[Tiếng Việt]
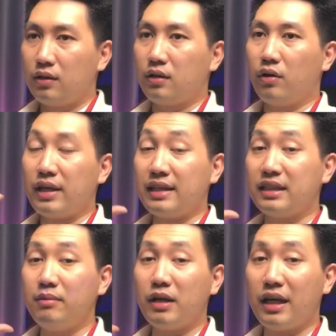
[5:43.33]
còn giả
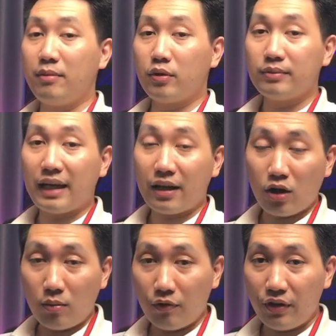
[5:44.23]
sử mà khi mà chúng ta đã
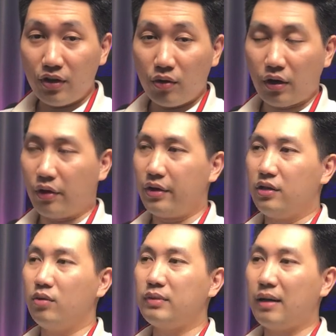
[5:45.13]
có một video rồi
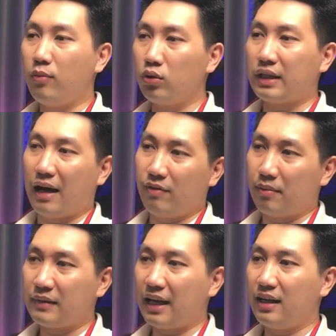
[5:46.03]
chúng ta muốn tạo phần
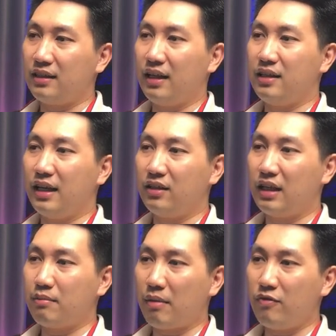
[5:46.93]
âm thanh á, thì anh chị có thể
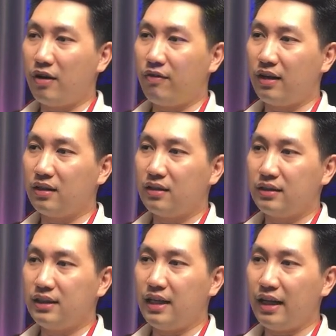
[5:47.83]
bấm vào phần
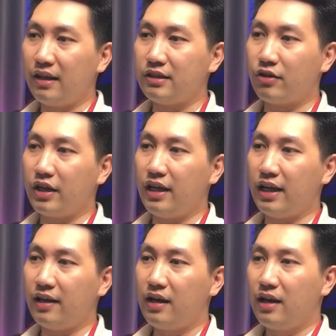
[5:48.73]
select history
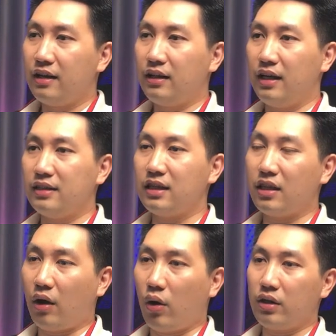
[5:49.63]
ha thì nó sẽ
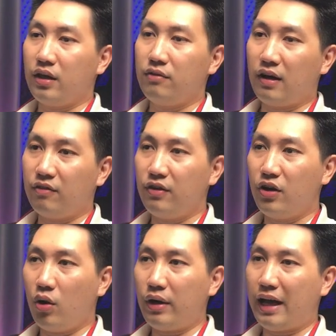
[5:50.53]
chọn những phần
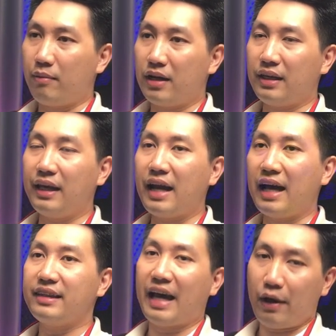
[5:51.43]
video nào mà anh chị đã
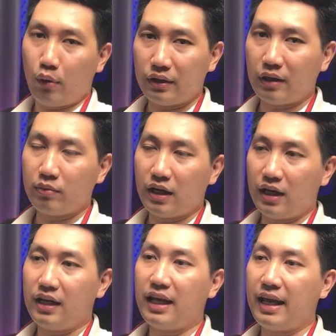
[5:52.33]
tạo ở trong
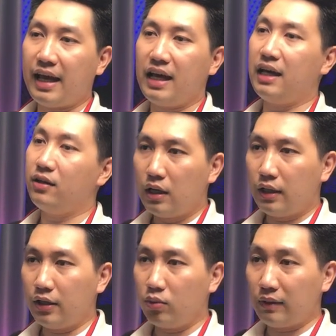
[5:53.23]
Clean ha
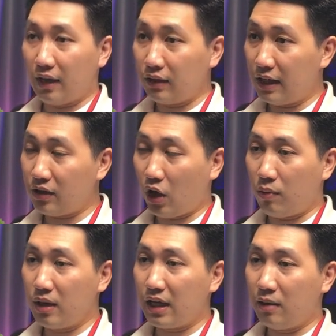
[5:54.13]
thì chúng ta có thể chọn
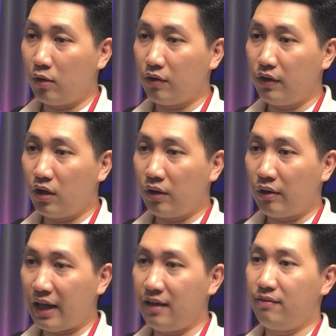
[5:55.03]
bất kỳ một cái video nào
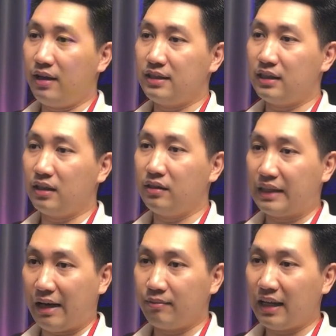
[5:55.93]
đấy và nó sẽ tự
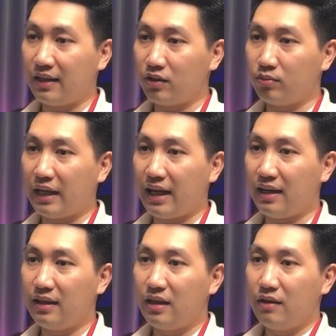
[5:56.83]
tạo âm thanh cho chúng ta ha
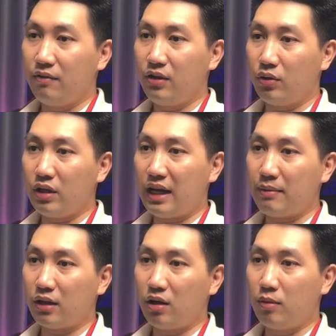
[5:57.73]
ví dụ như đây
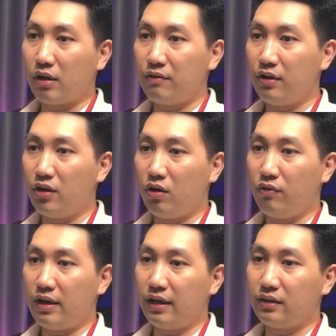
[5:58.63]
mình có một cái video
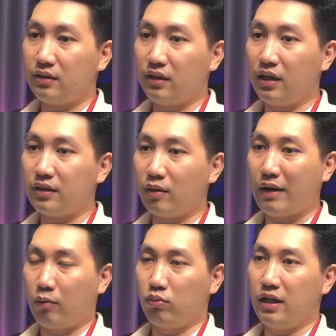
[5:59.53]
về tiếng
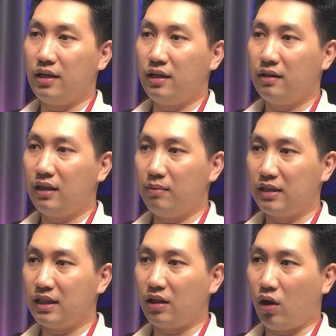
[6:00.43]
đồng đi thì mình
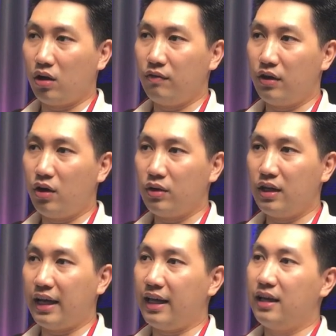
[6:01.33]
sẽ chọn cái video như thế
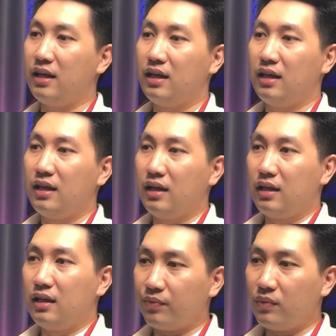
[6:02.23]
này
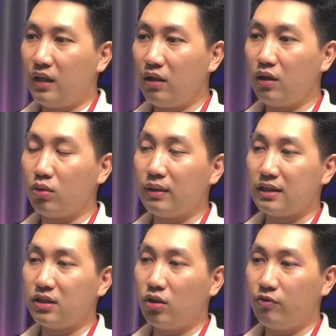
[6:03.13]
nếu như chúng ta
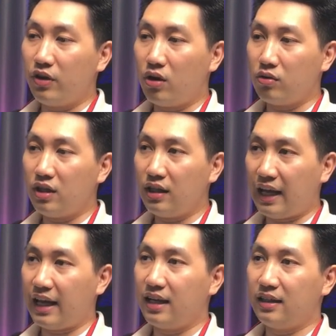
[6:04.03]
sử dụng video như thế
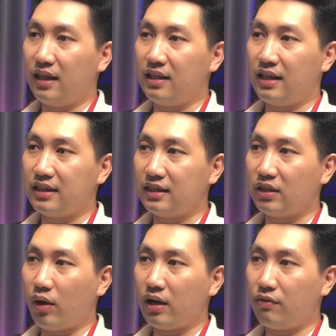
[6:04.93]
này á, thì anh chị sẽ
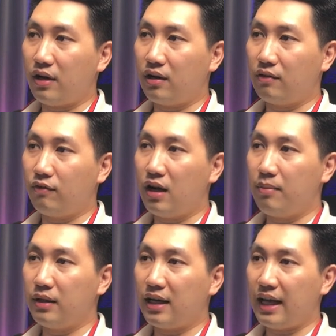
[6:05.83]
xóa cái phần
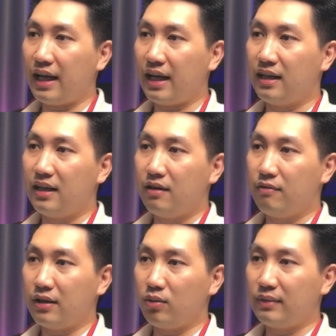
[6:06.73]
rơm ở trên đây ha
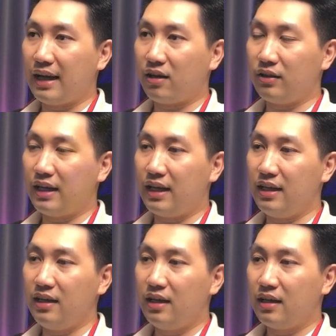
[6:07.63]
và chúng ta có
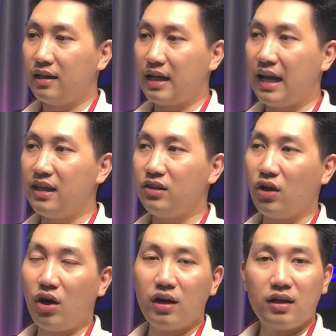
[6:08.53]
thể để
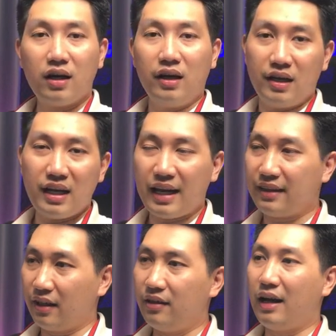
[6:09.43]
cho Clean
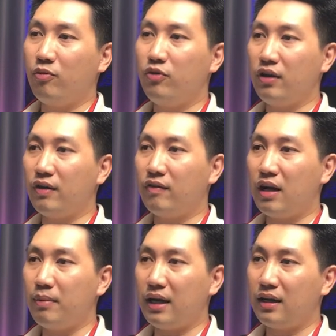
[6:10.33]
tự động viết phần
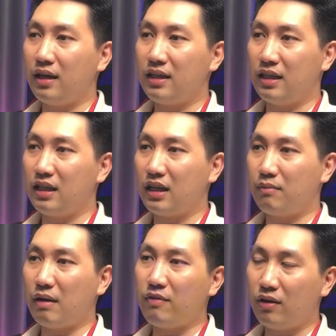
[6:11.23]
rơm ha anh chị chỉ cần
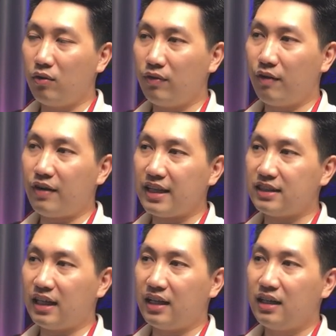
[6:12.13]
bấm vào nút replace
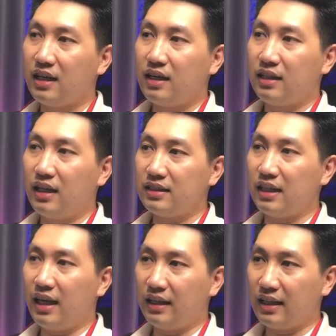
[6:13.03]
nè thì nó sẽ
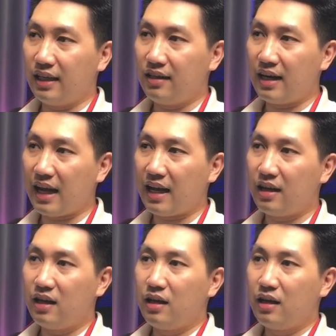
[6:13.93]
hiển thị ra